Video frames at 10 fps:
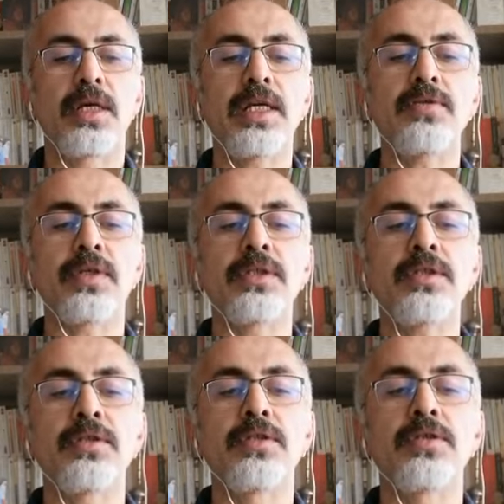
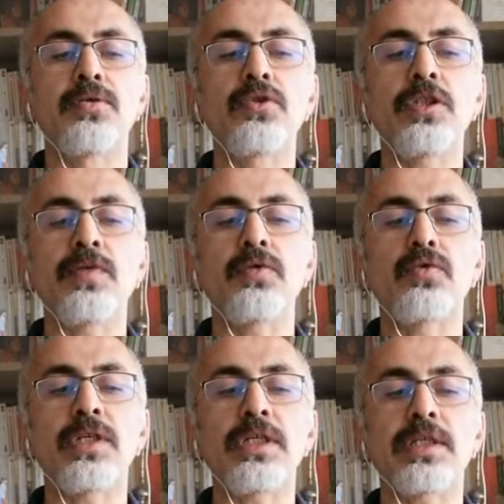Erdoğan'ın Rusya ve
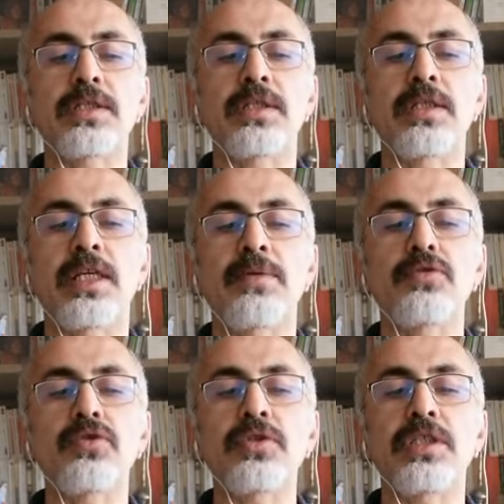Ukrayna arasındaki
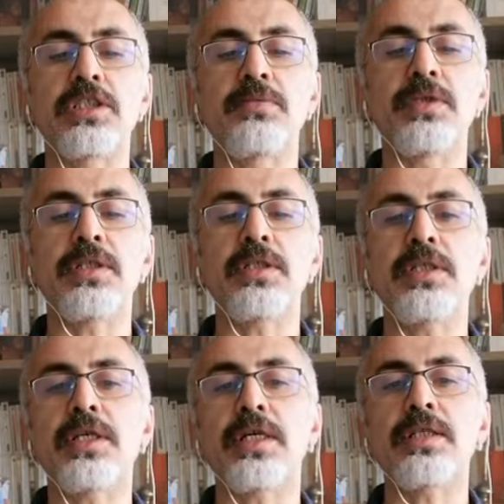arabuluculuk girişimleri
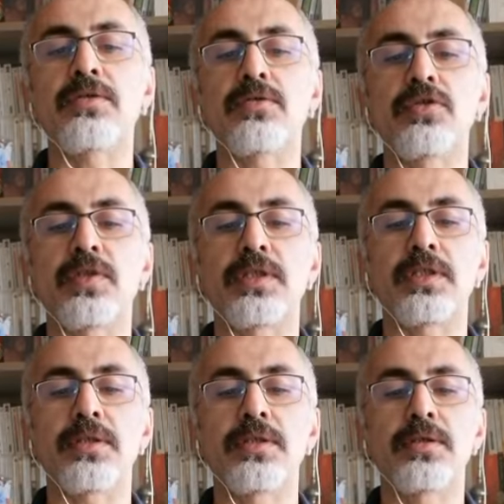nihayet sonuç
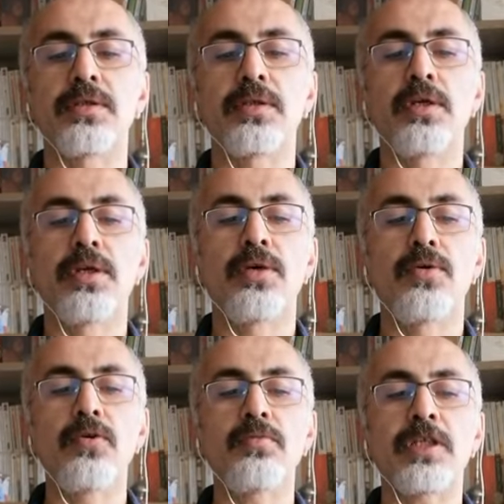verdi.
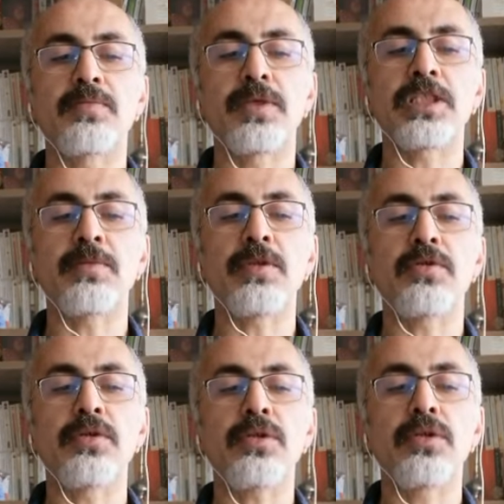10 Mart Perşembe
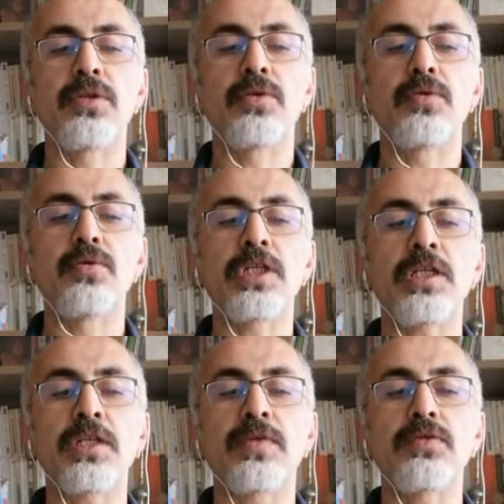günü
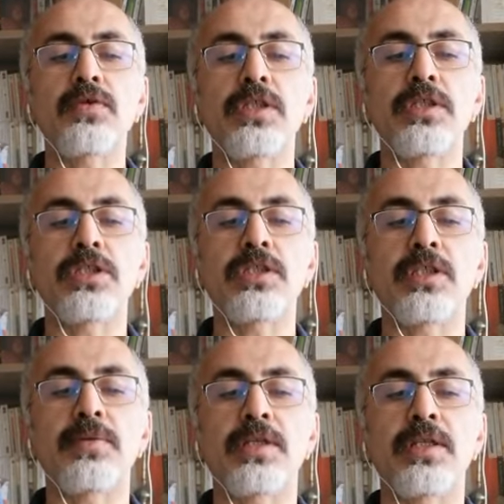Ukrayna ve Rusya
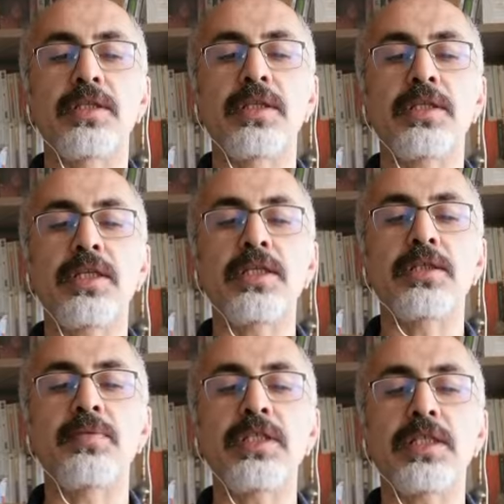Dışişleri Bakanlarının
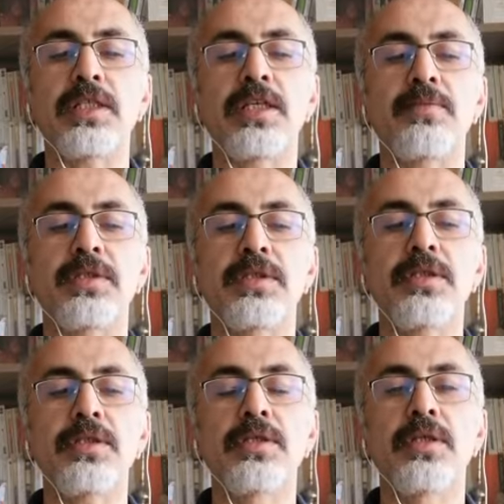Antalya'da bir araya
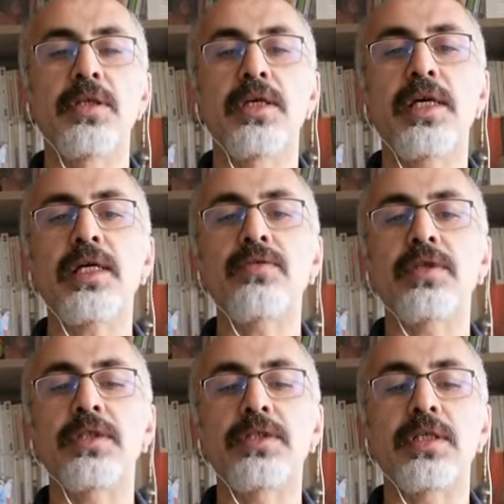gelmesi
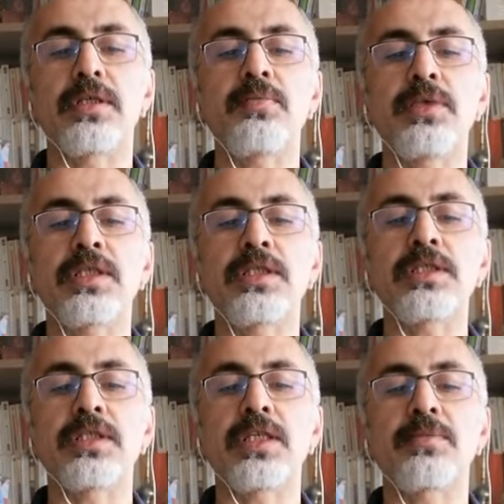Erdoğan iktidarının
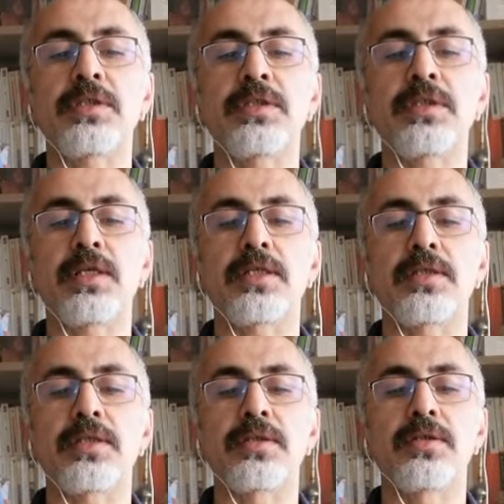prestij kazanmasını
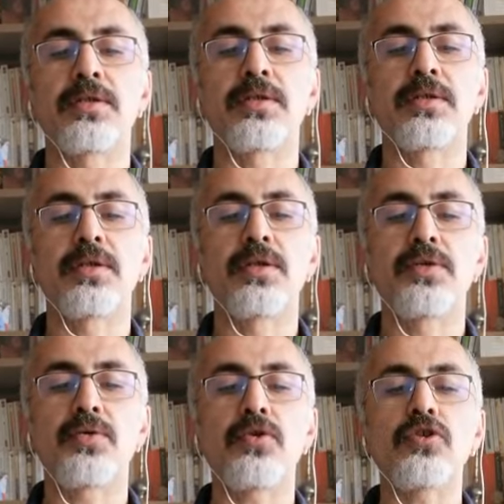sağladı.
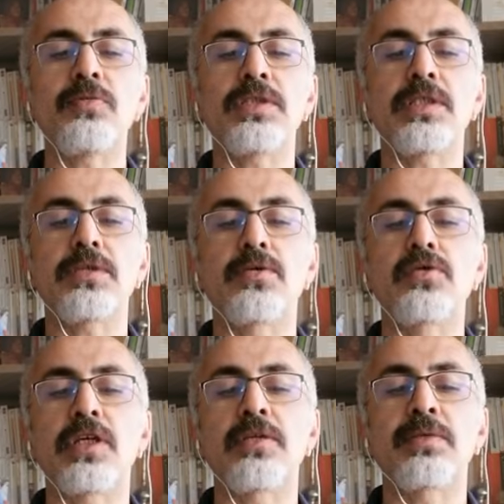Görüşme ise
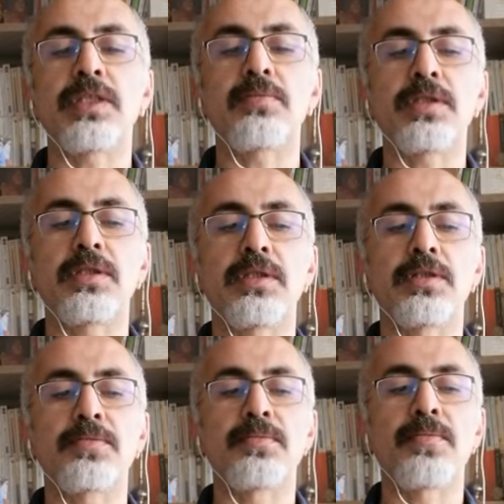sonuç alınmadan bitti.